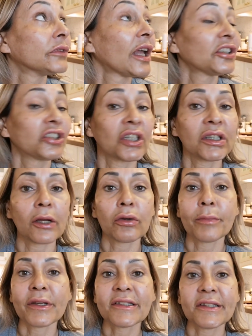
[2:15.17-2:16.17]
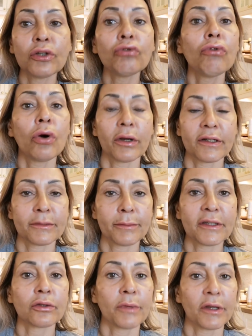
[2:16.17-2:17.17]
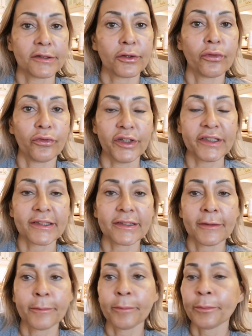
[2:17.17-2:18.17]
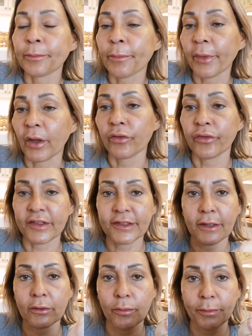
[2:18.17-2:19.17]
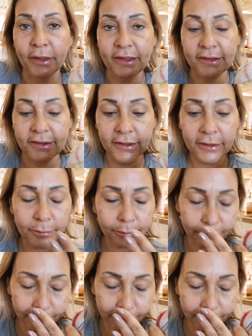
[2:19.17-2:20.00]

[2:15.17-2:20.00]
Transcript: Acho que tá com umas 5 horas, mais ou menos, que eu fiz. Vou fazer a compressinha.